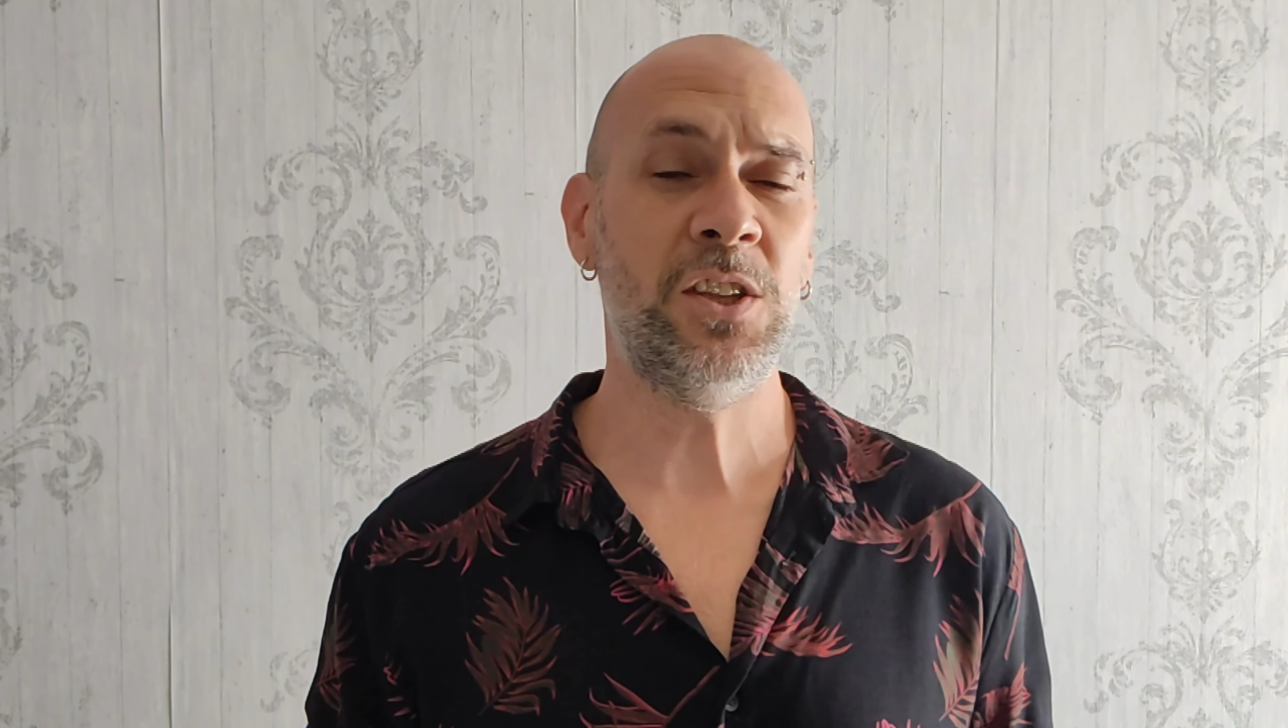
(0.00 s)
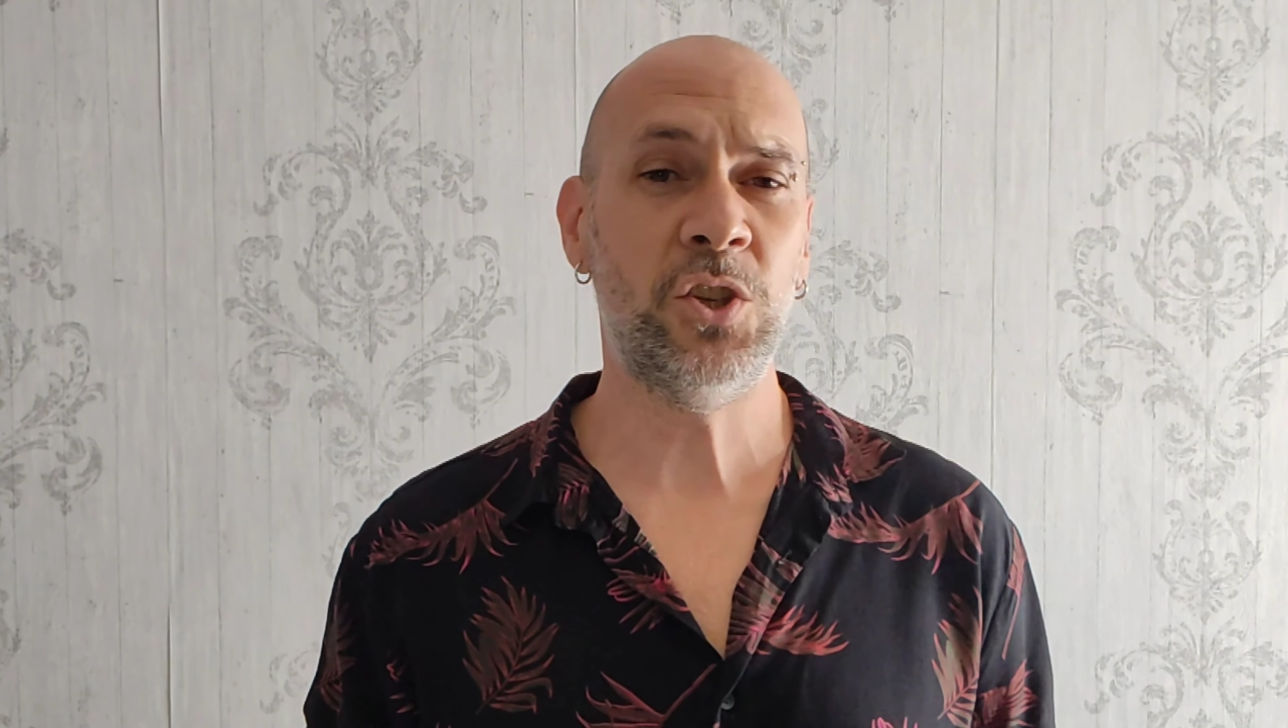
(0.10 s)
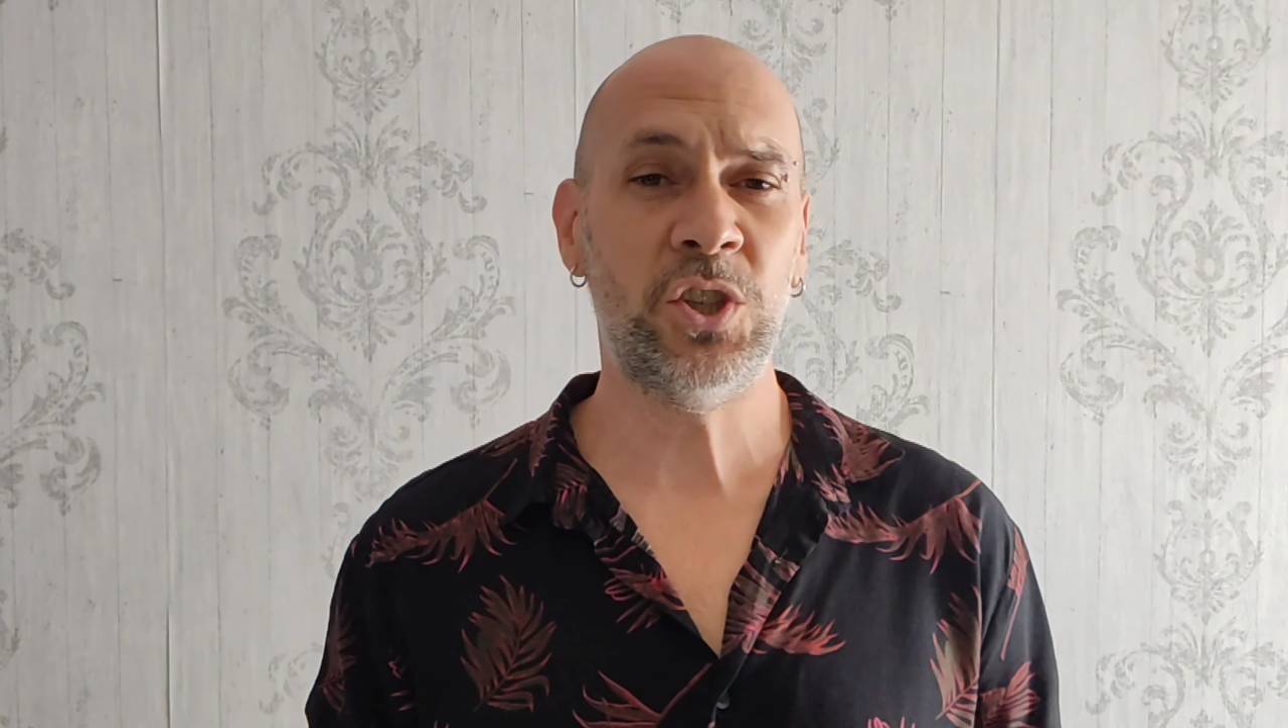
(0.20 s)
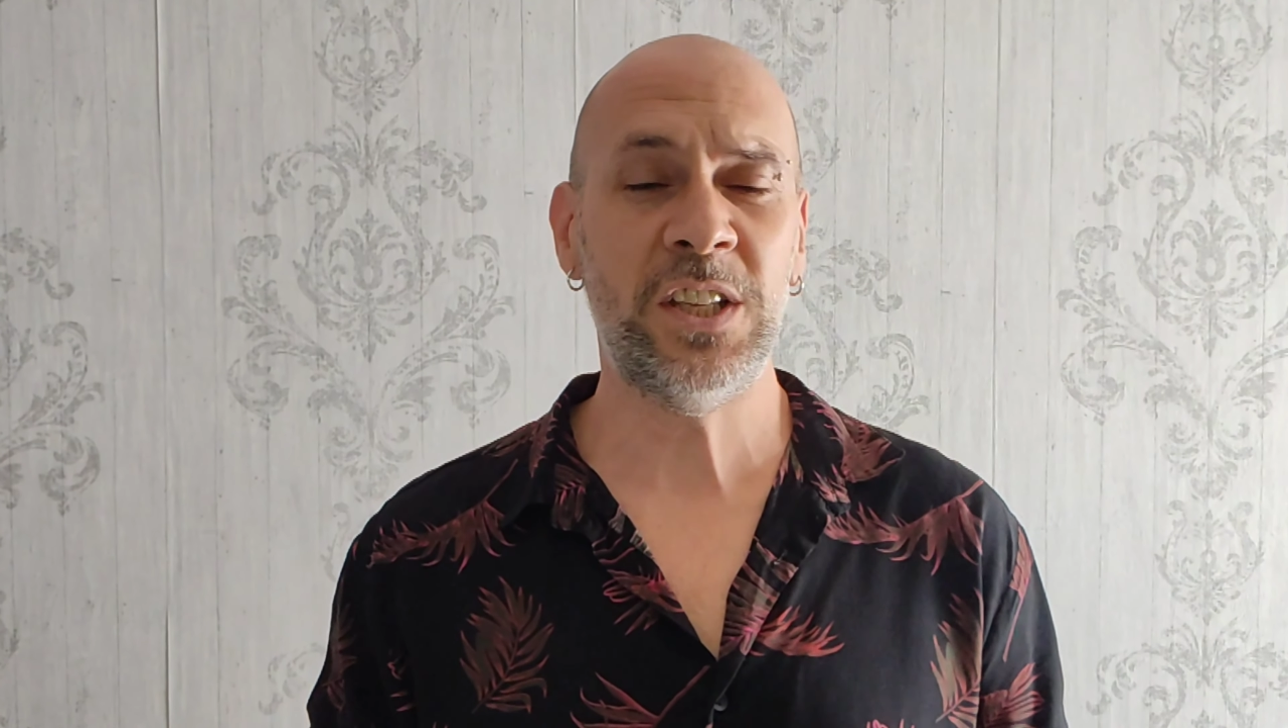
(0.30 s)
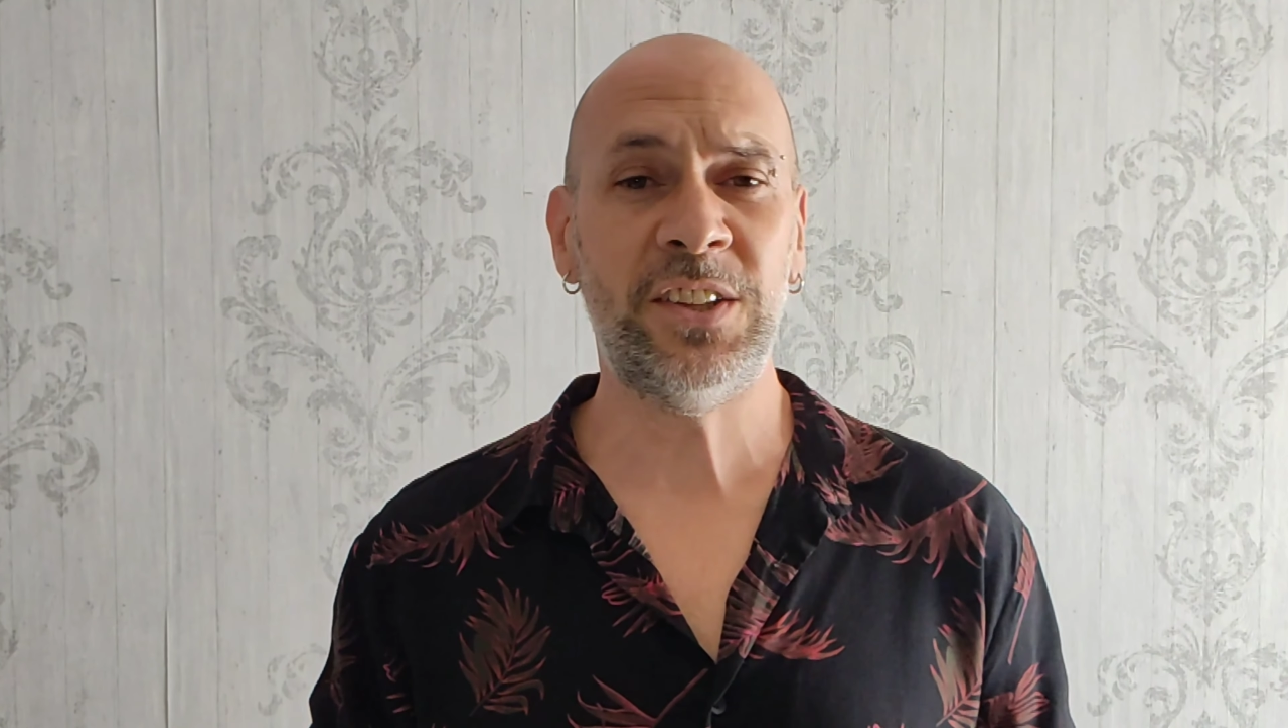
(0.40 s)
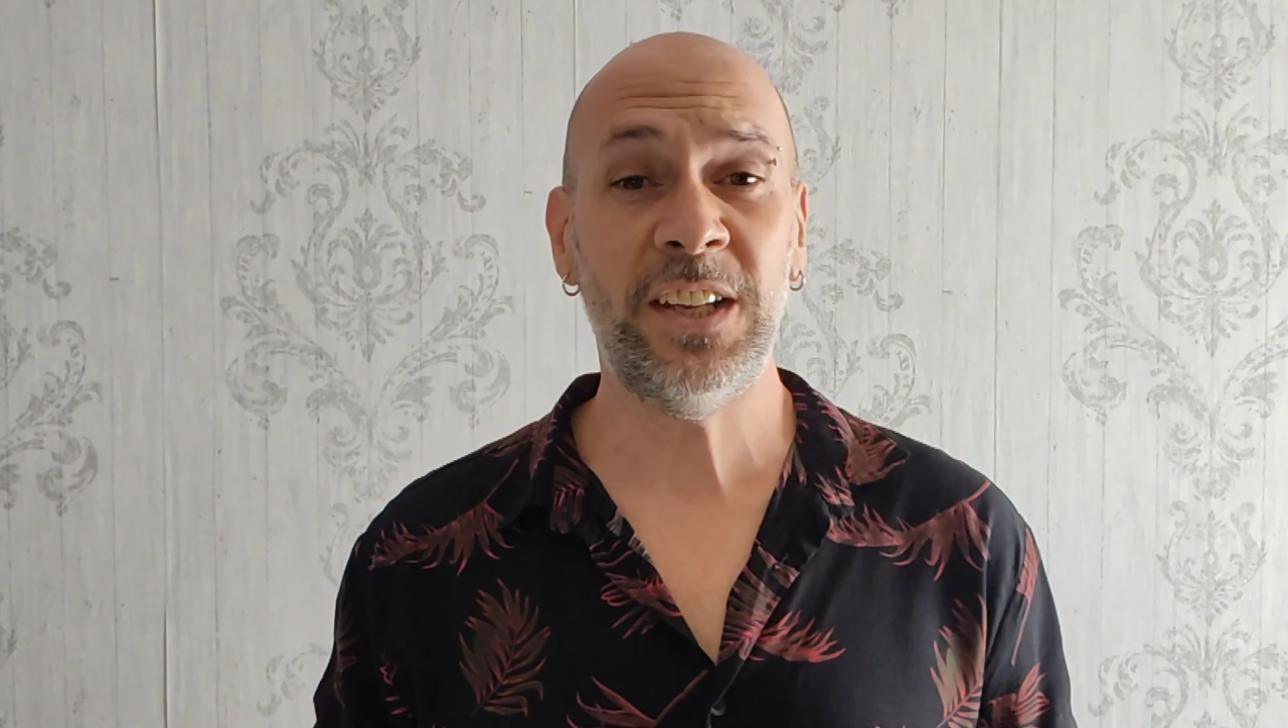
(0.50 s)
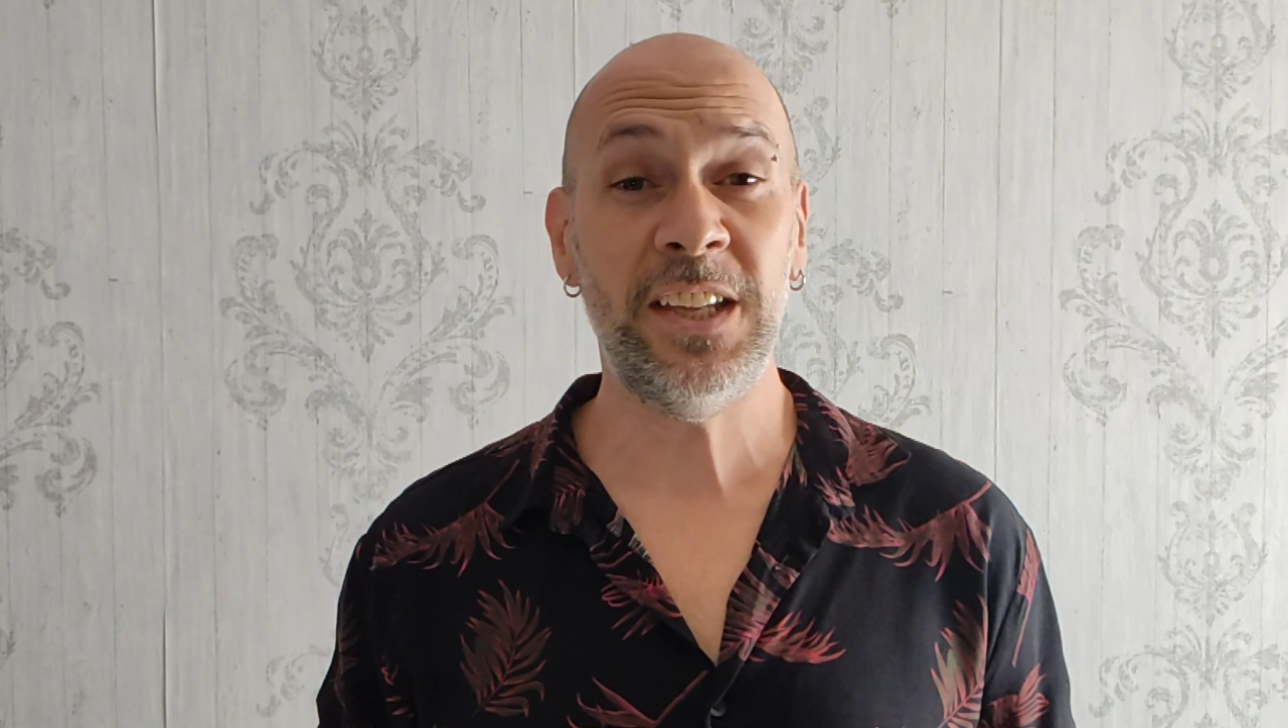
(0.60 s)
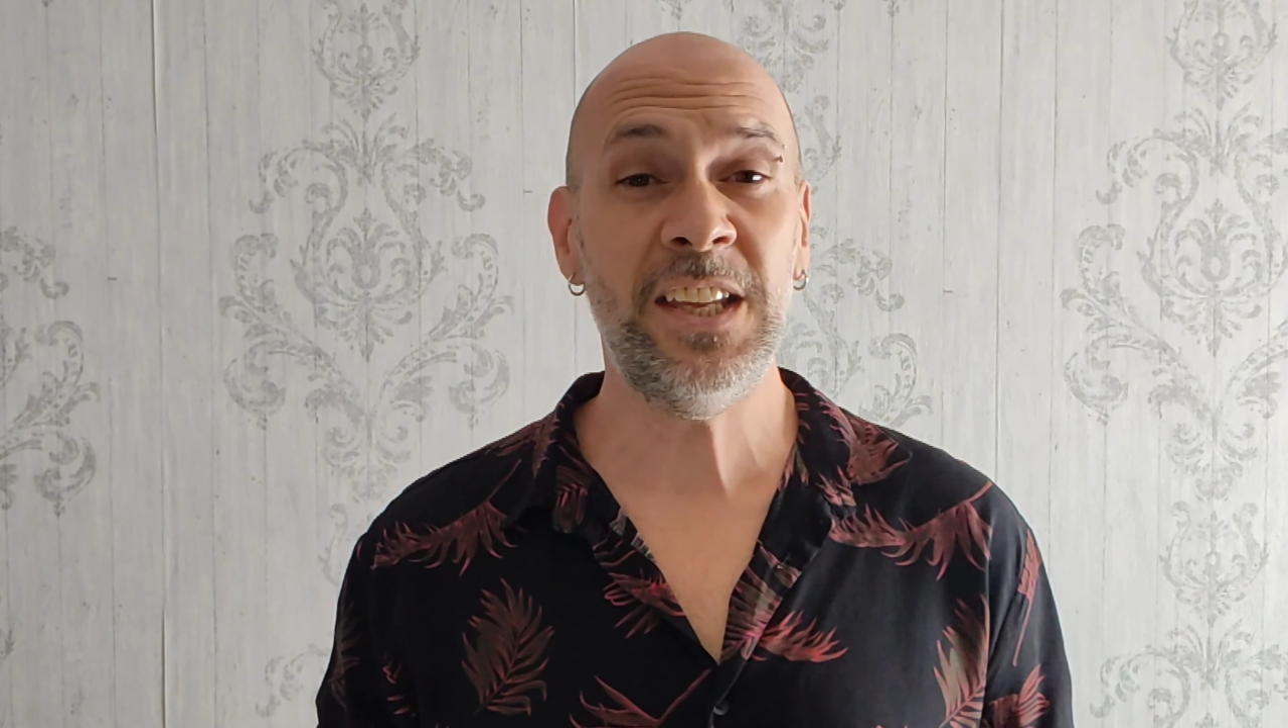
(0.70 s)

yo soy Andrés